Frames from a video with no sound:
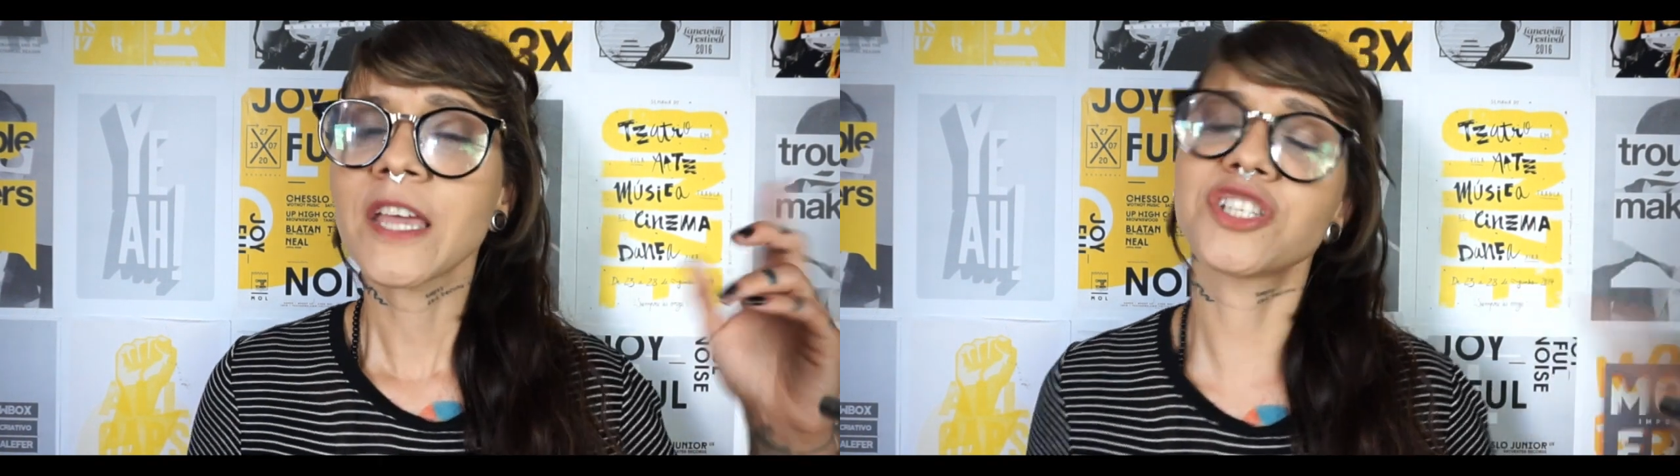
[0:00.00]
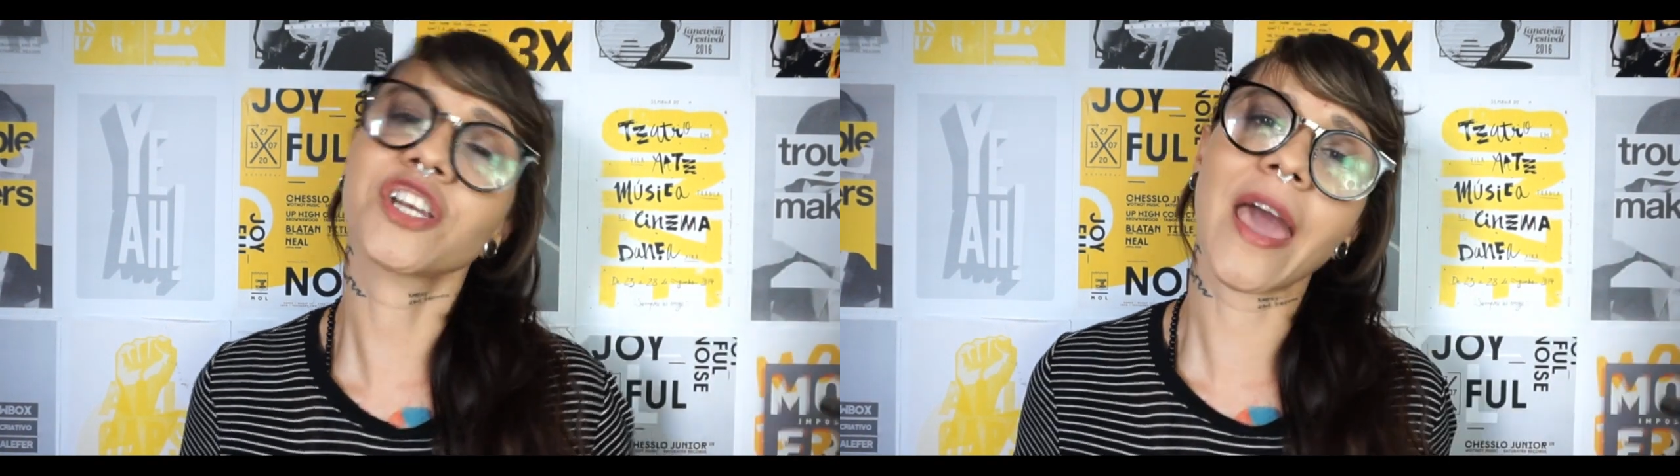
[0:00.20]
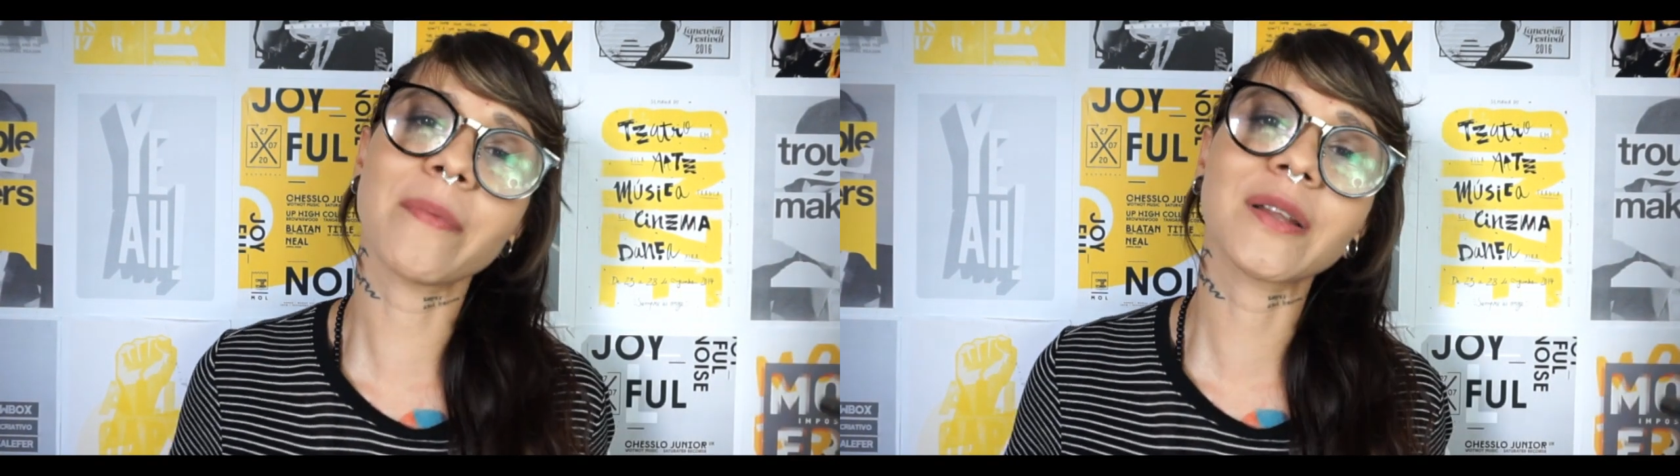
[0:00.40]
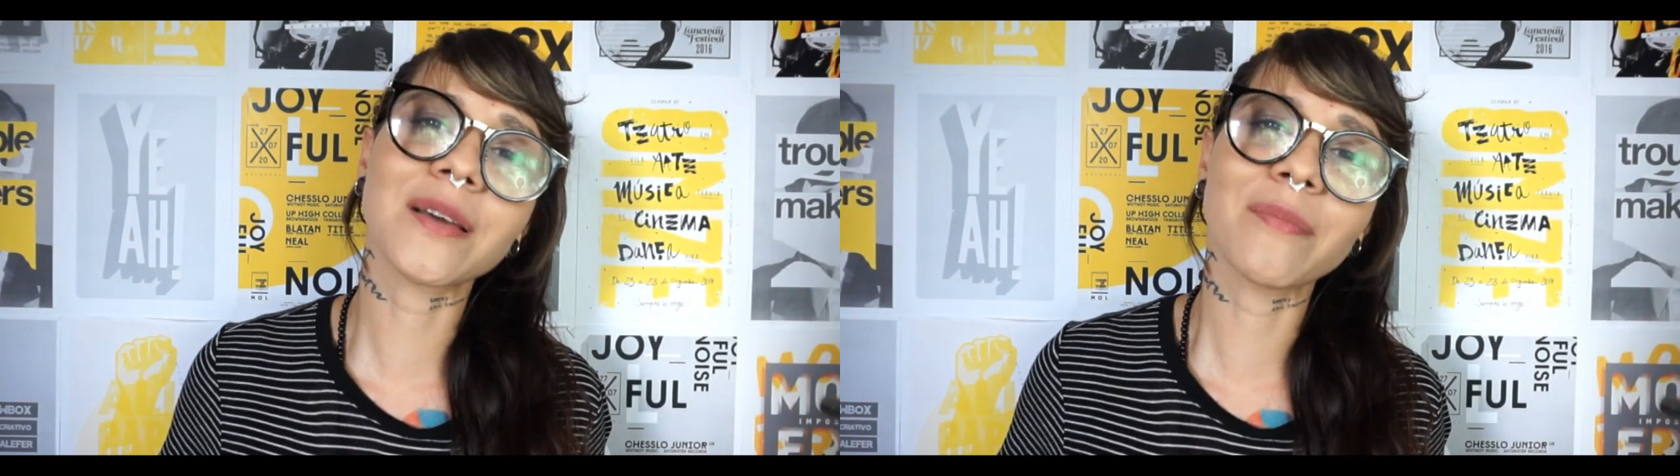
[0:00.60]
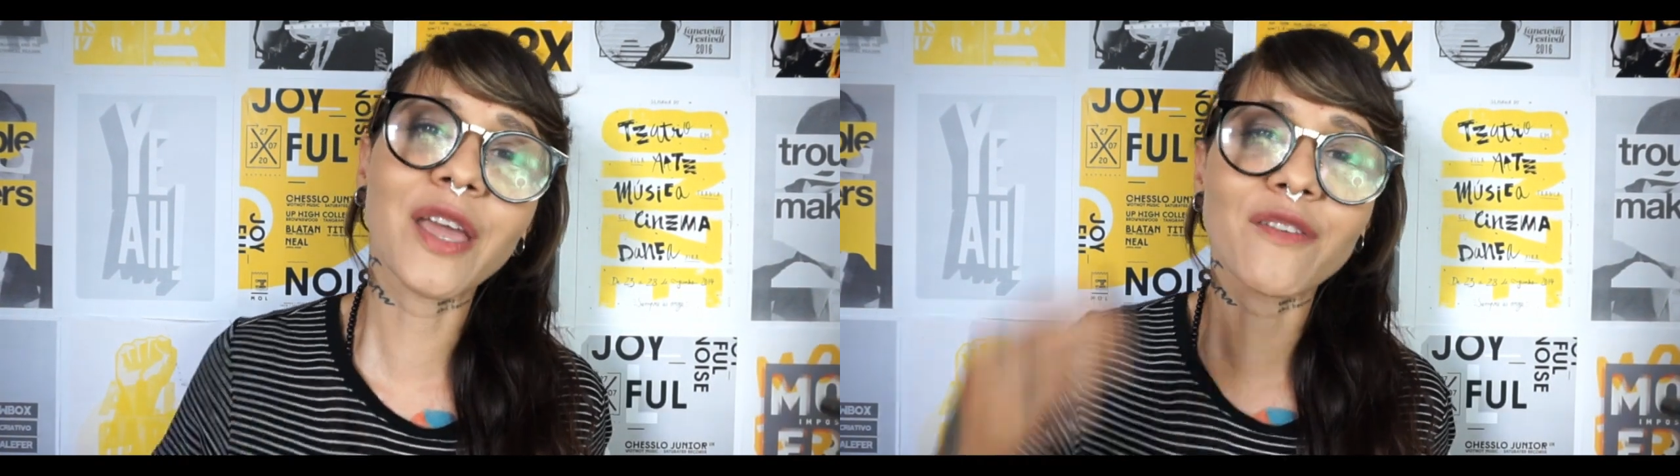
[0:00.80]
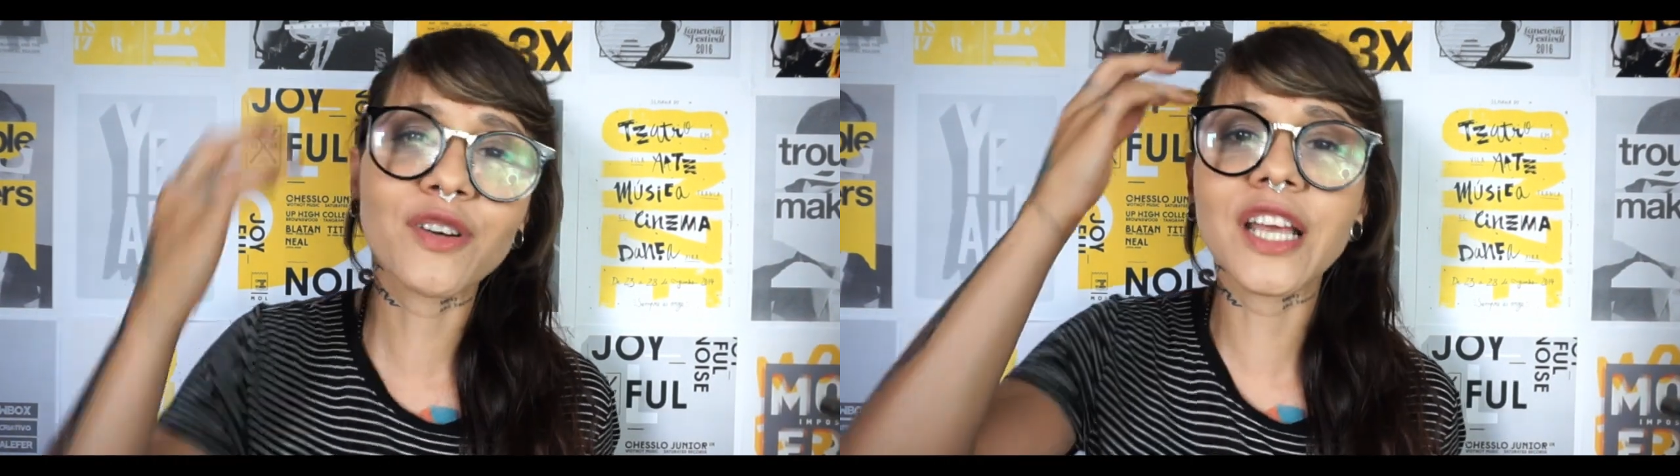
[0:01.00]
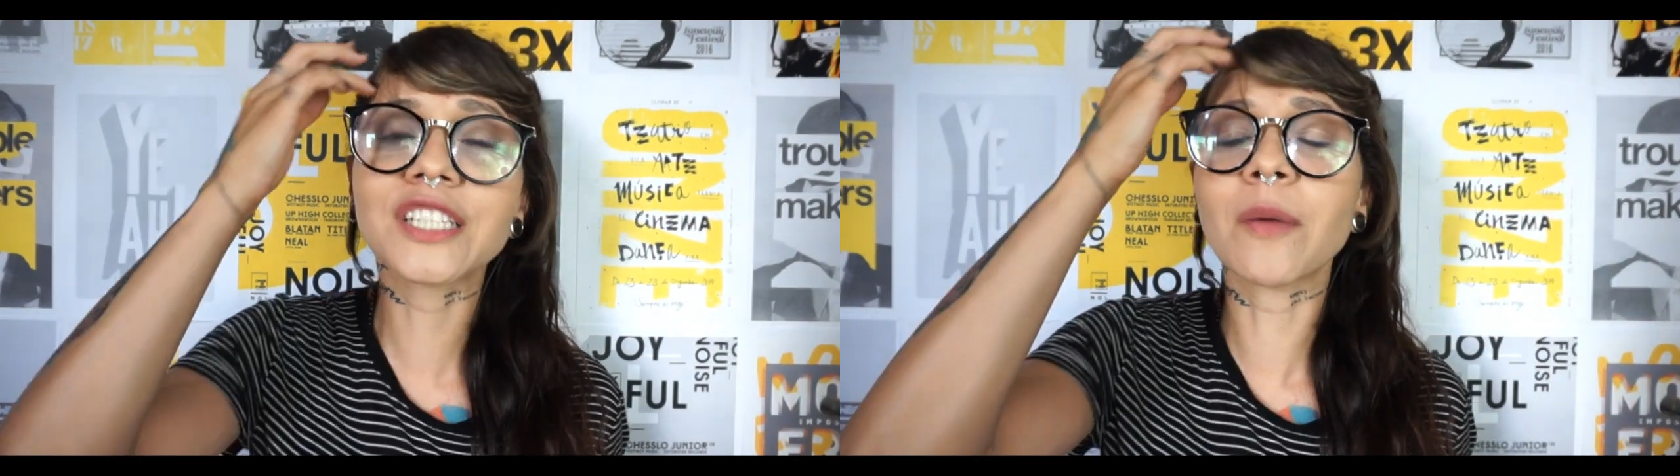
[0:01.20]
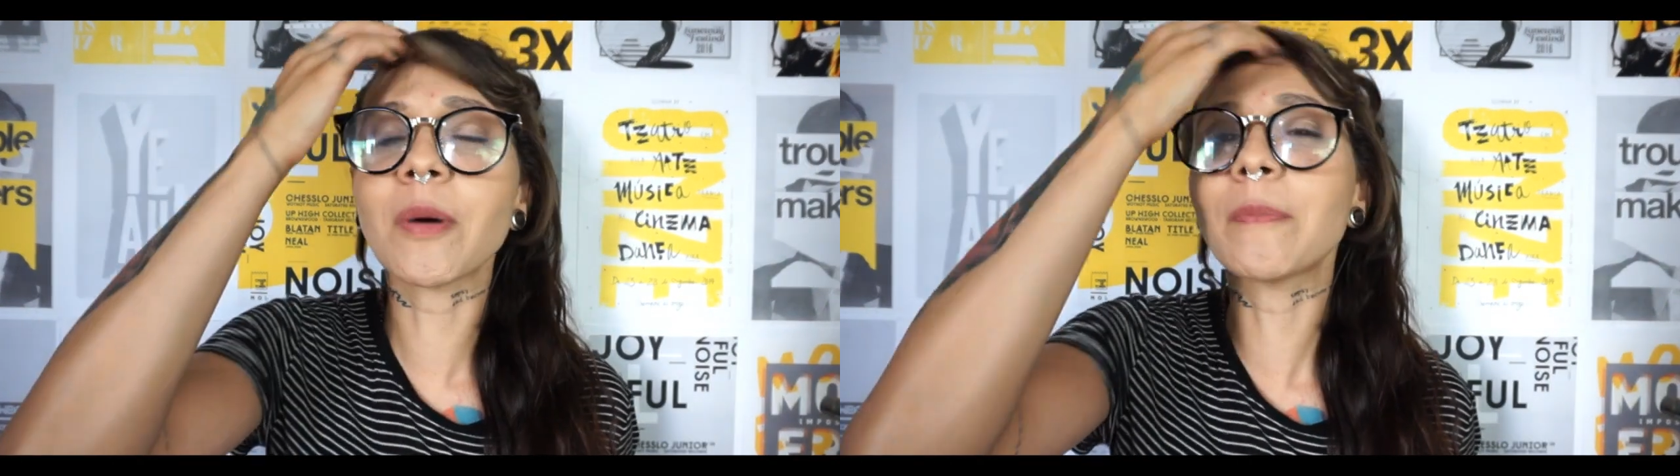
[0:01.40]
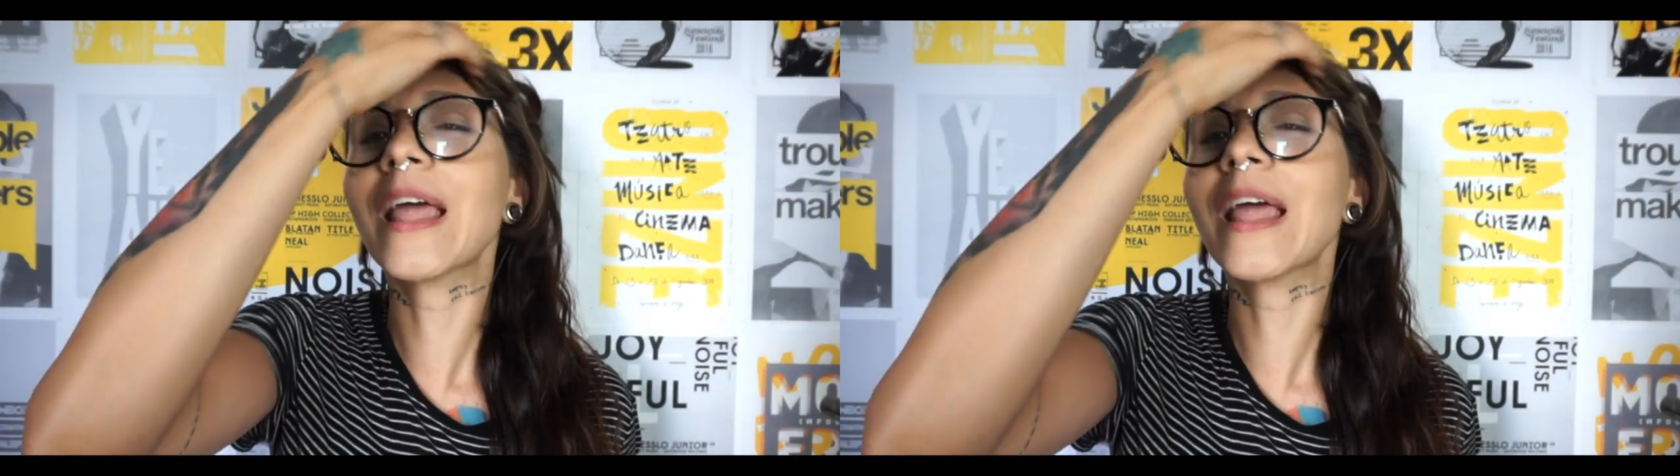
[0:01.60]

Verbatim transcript: E de quebra também eu vou deixar uma